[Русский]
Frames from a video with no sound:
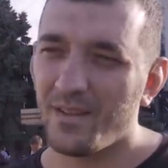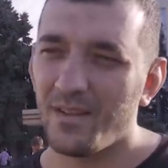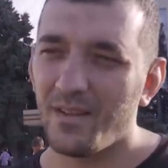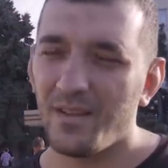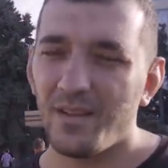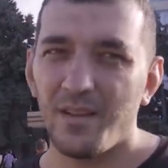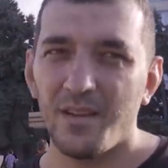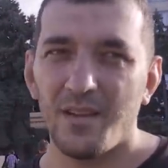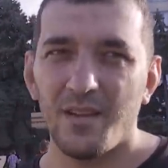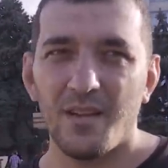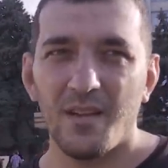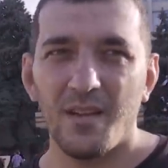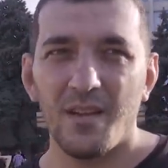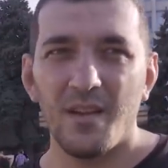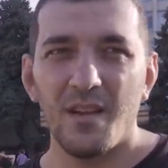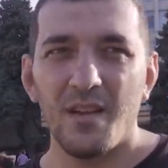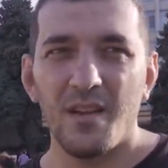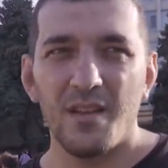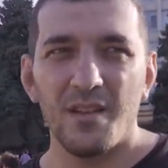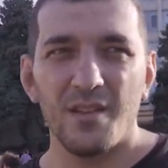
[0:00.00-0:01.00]
Нужны ли они
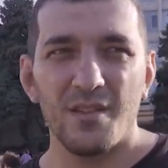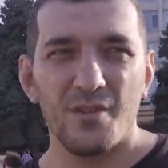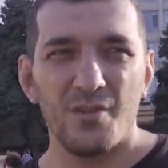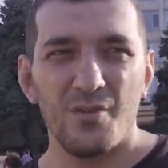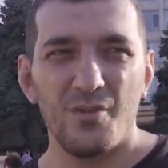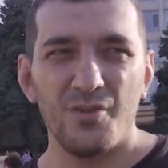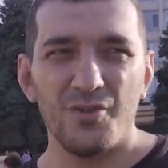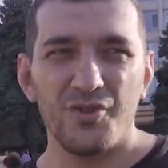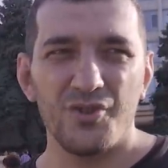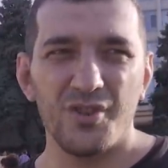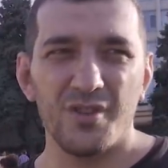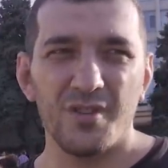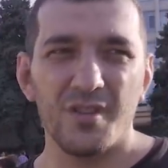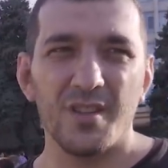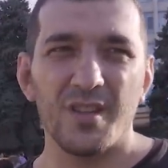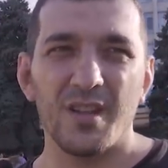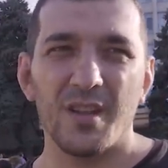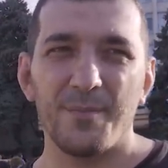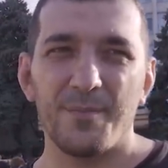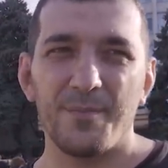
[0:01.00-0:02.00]
Махачкале? Очень
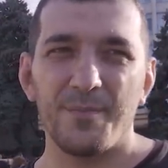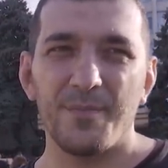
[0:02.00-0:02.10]
это,